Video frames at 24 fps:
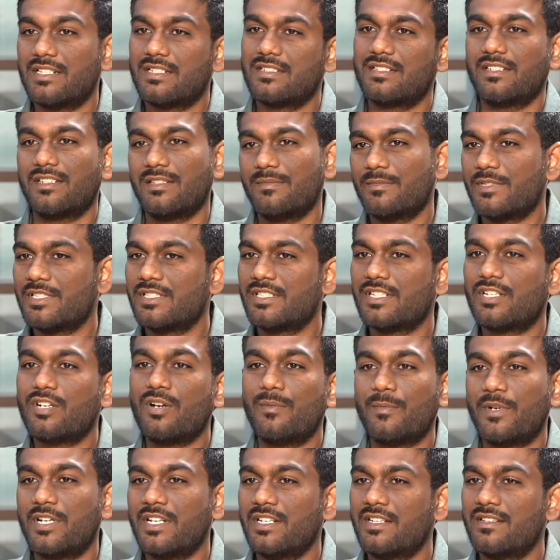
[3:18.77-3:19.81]
ఎస్టేట్ ఈ మధ్య
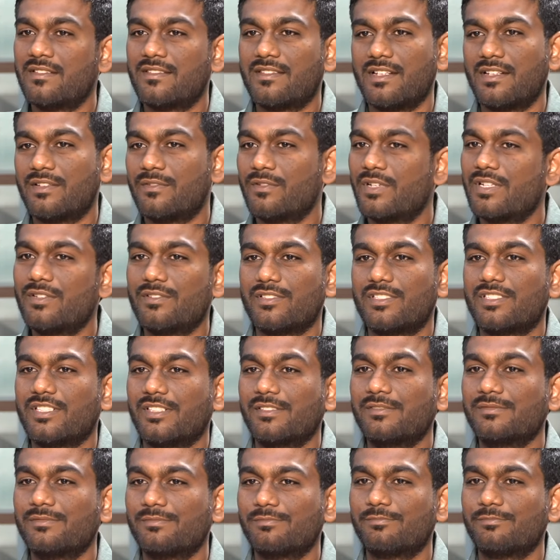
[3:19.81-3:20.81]
కమాడిటీ సైడ్ కూడా వచ్చాయి